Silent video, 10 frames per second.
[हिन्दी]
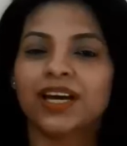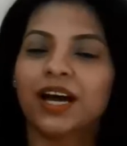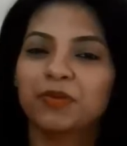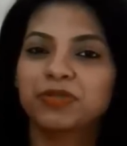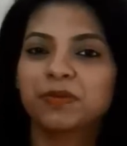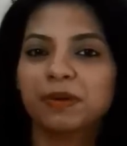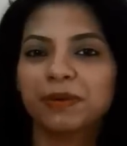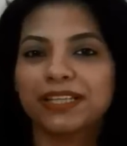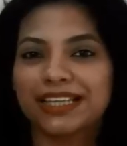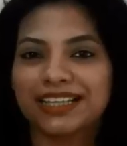अब जब हमने
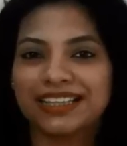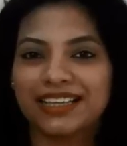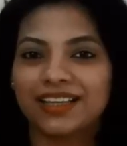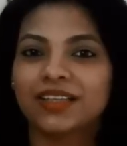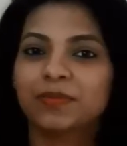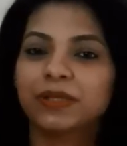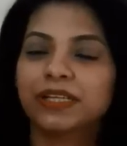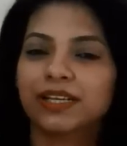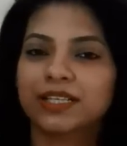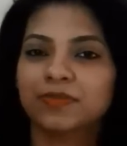देख लिया एक टिपिकल
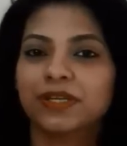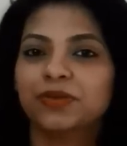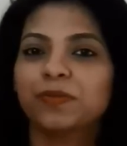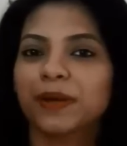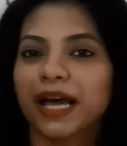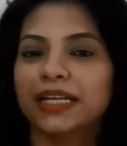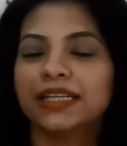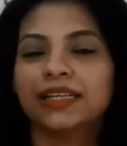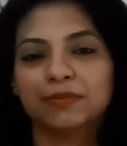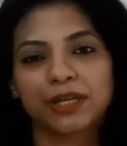गेस्ट बेडरूम प्लान के
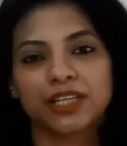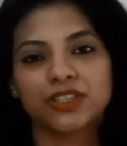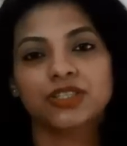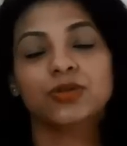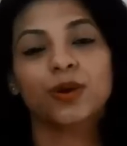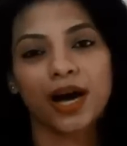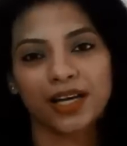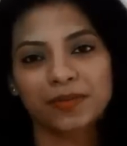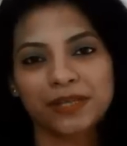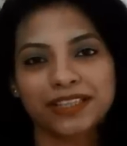लिमिटेशंस तो आगे
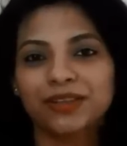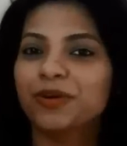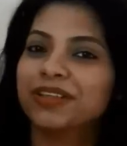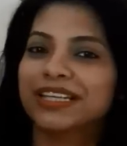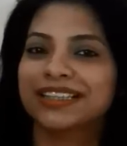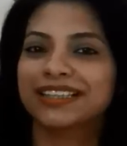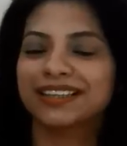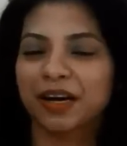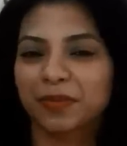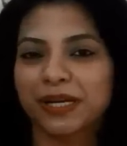बढ़ते हैं और देखते हैं
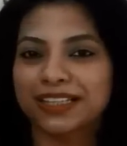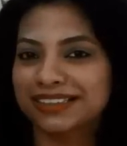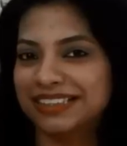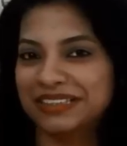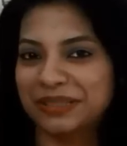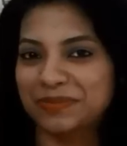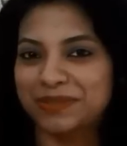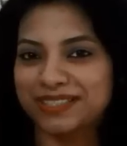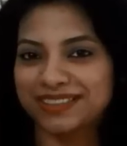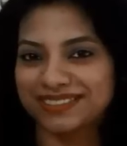हमारे तीन टिप्स
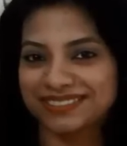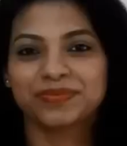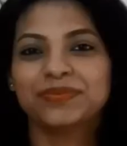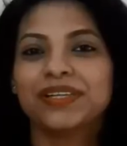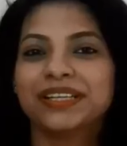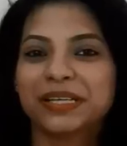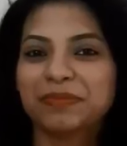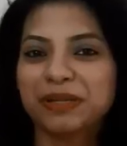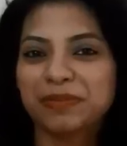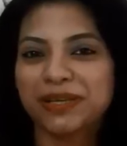टिप
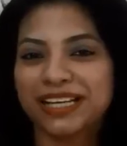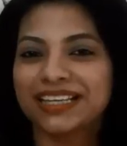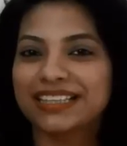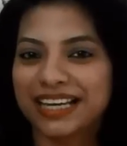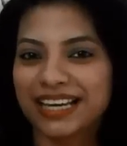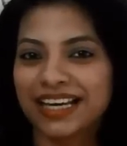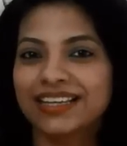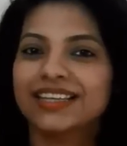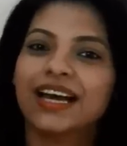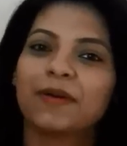नंबर एक ये है
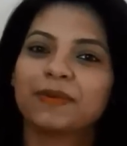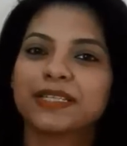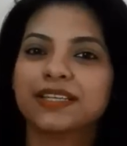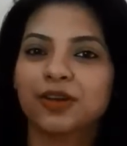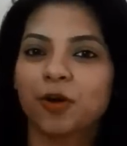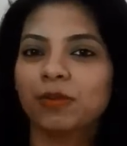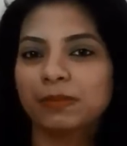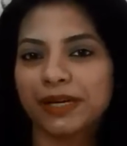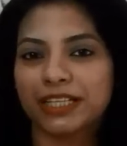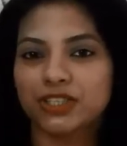कि आप किसी नॉर्मल
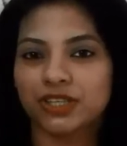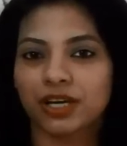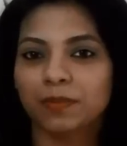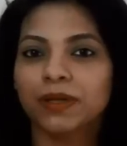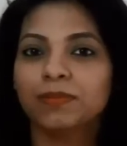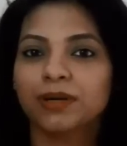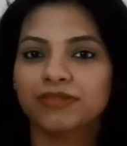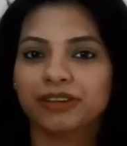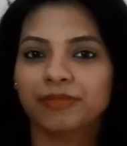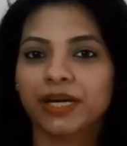बेड के जगह पर
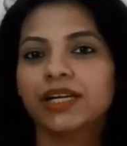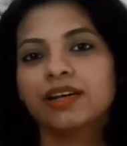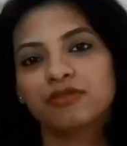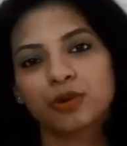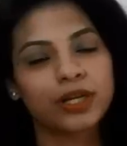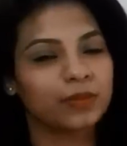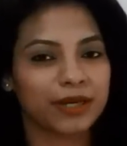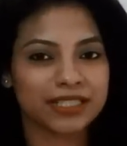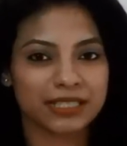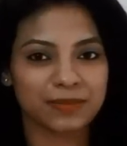मर्फी बेड या फोल्डिंग बेड
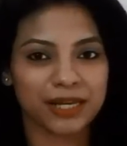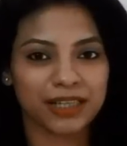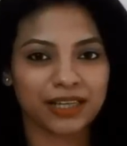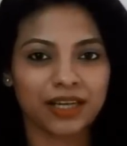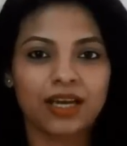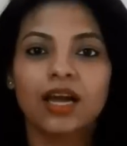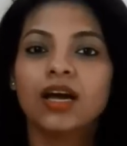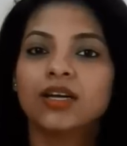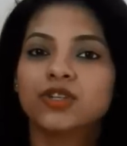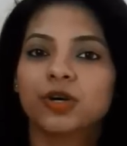इस्तेमाल करें
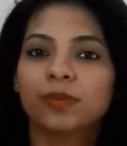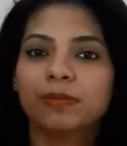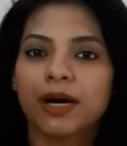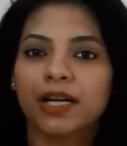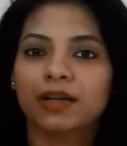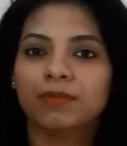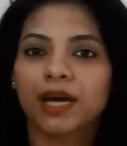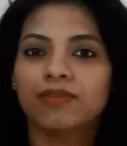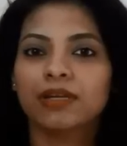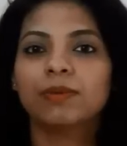जो अभी मार्केट में
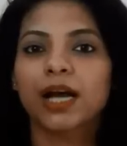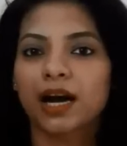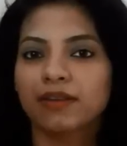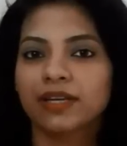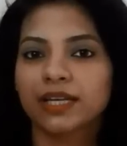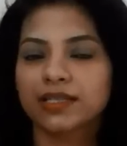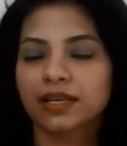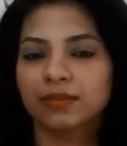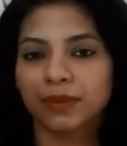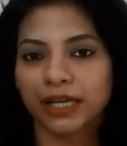अवेलेबल हार्डवेयर के
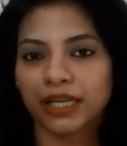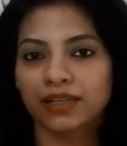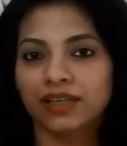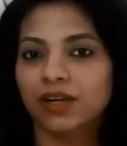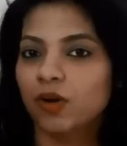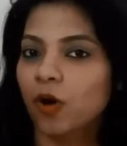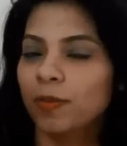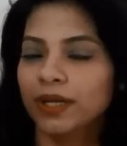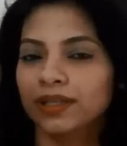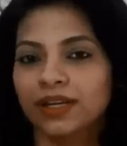साथ मेंटेन करना और
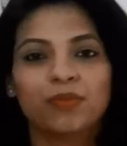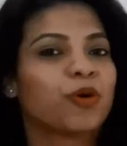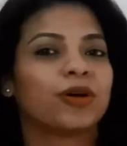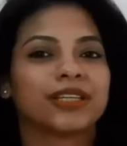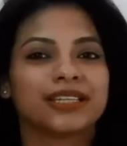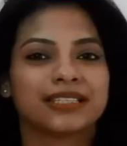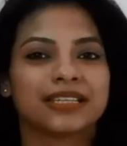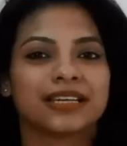ऑपरेट करना बहुत ही ईजी